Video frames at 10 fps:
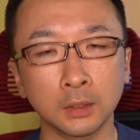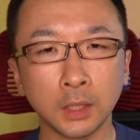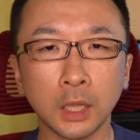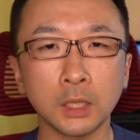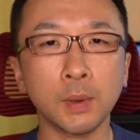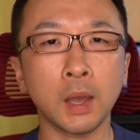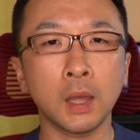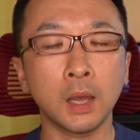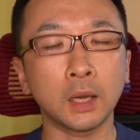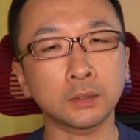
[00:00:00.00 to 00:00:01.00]
ただ
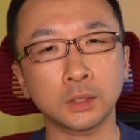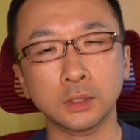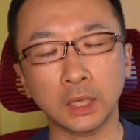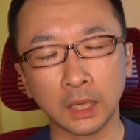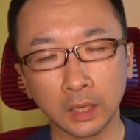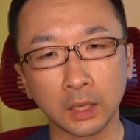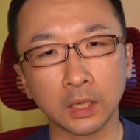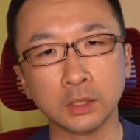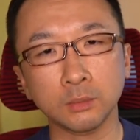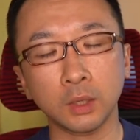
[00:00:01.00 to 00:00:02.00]
今、アクセスがなかな
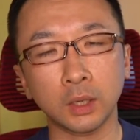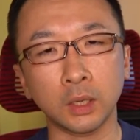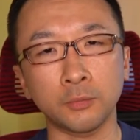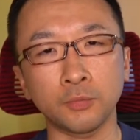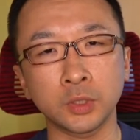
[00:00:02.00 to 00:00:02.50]
か集まらない、